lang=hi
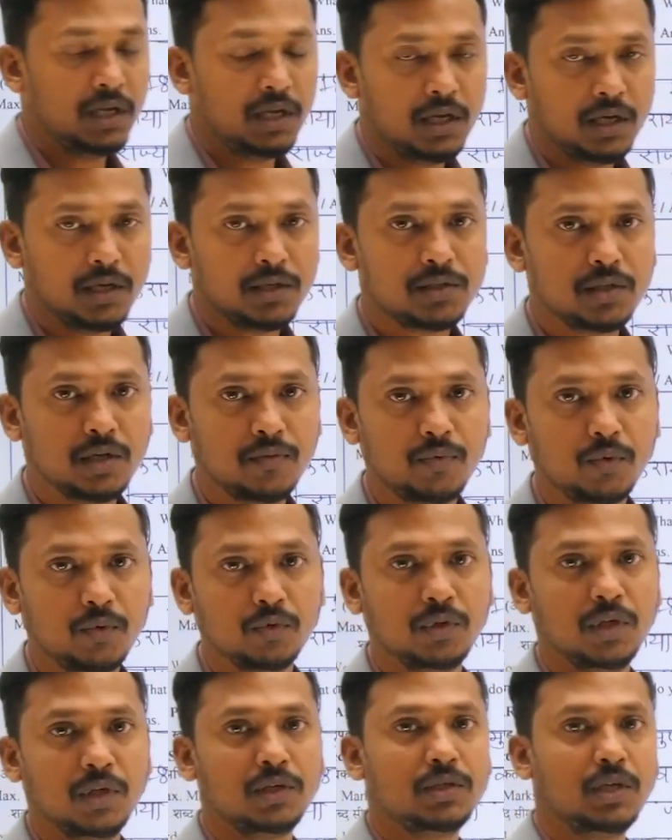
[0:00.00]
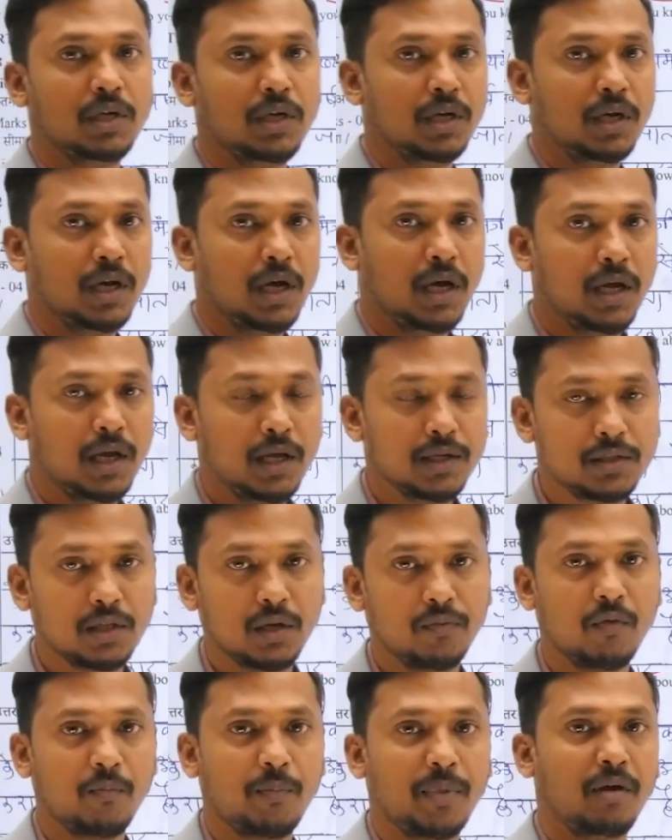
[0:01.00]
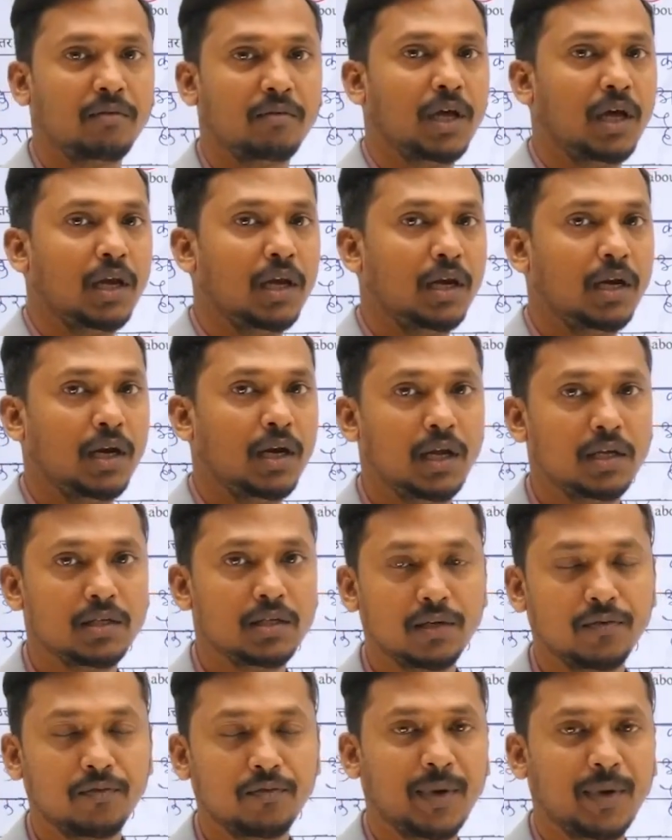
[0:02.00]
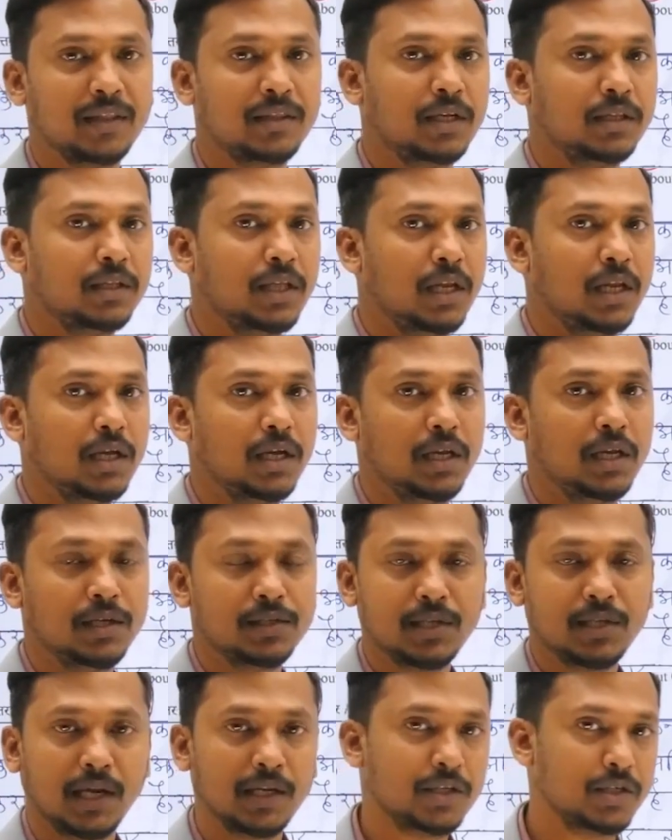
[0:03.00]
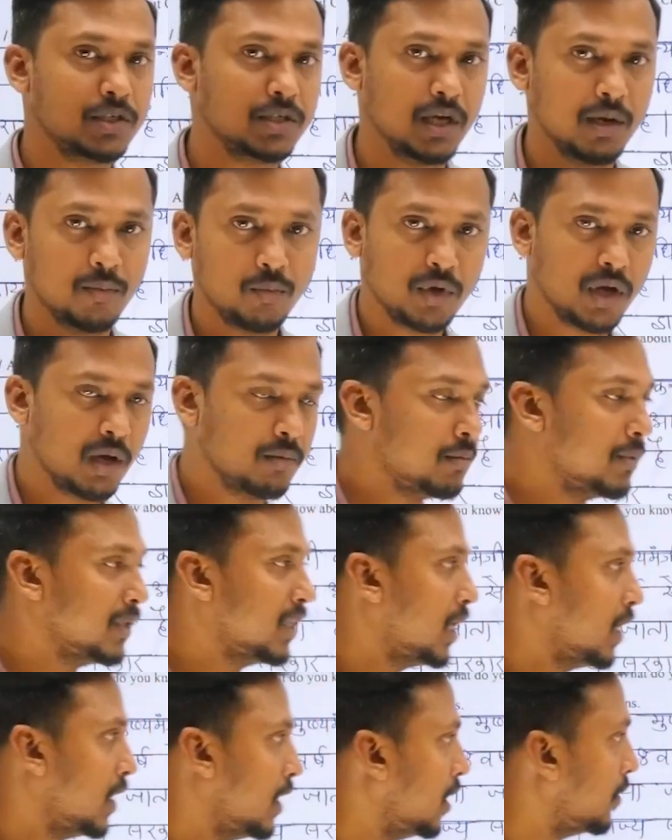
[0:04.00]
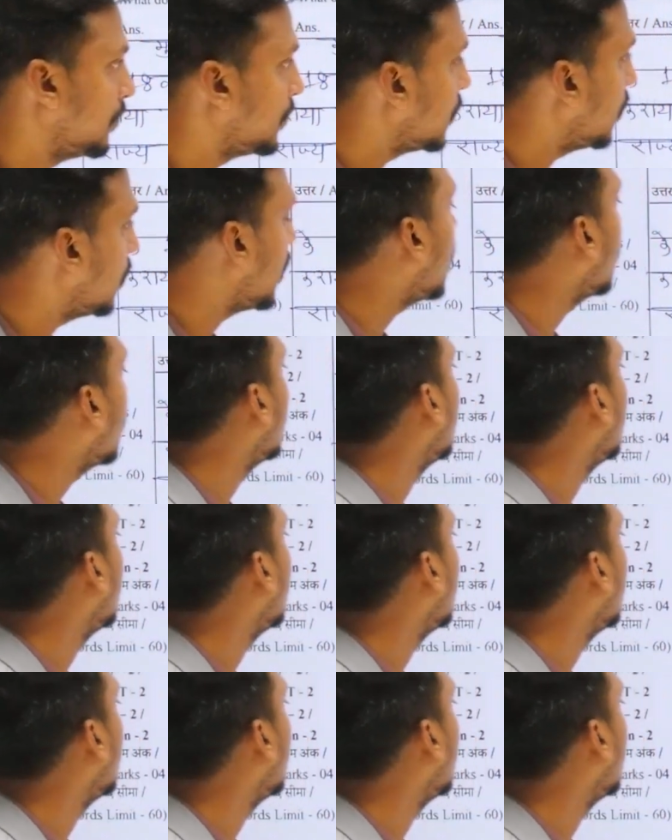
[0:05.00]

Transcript: है कि सिर्फ उद्देश्य लिखना है या सिर्फ प्रावधान लिखना है या सिर्फ पात्रता लिखनी है सारी चीज़ें आपको यहाँ पे बतानी है ओके